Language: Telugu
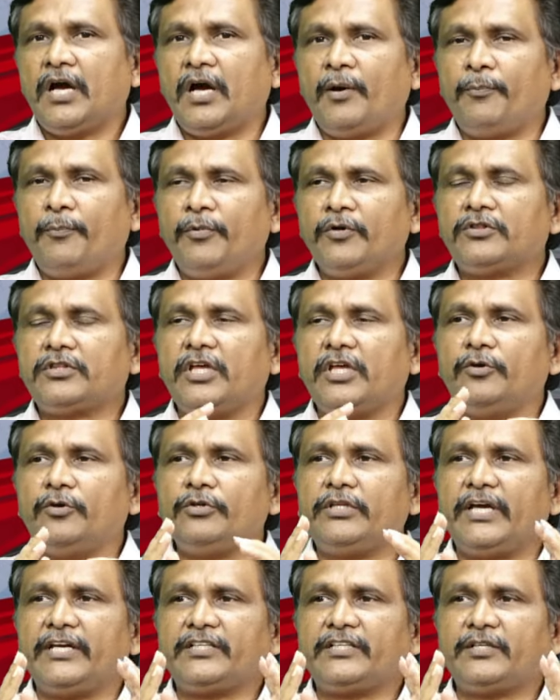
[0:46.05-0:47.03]
అప్పుడు
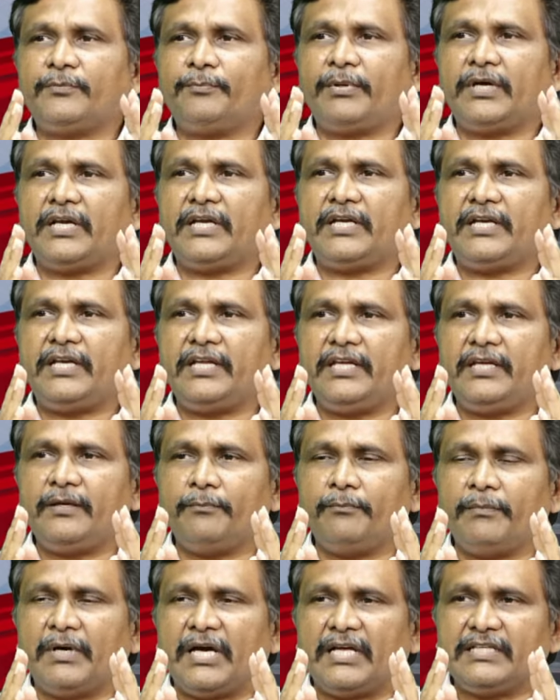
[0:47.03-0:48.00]
తెలుగుదేశం పార్టీ
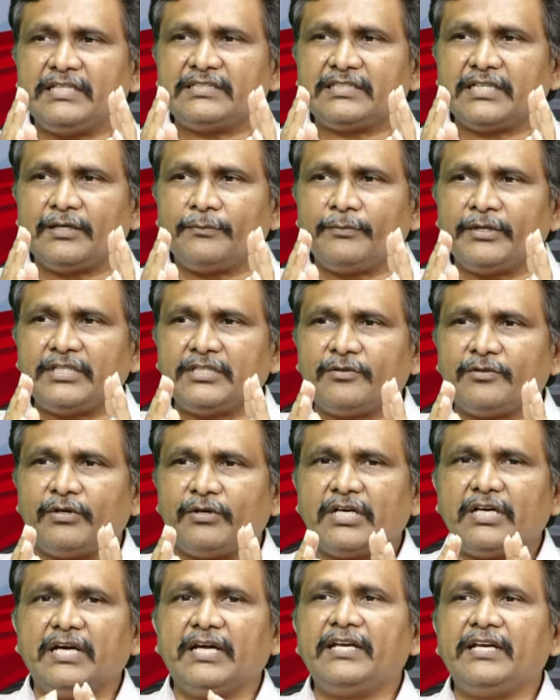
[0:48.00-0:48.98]
మాదిక సామాజిక
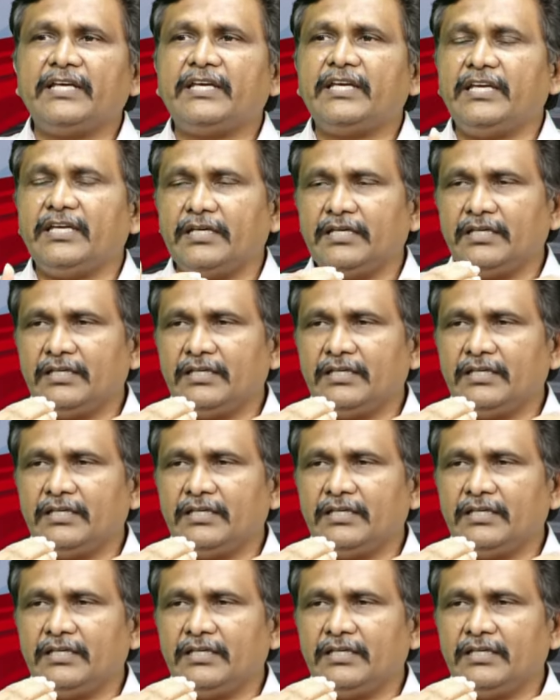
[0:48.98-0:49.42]
వర్గానికి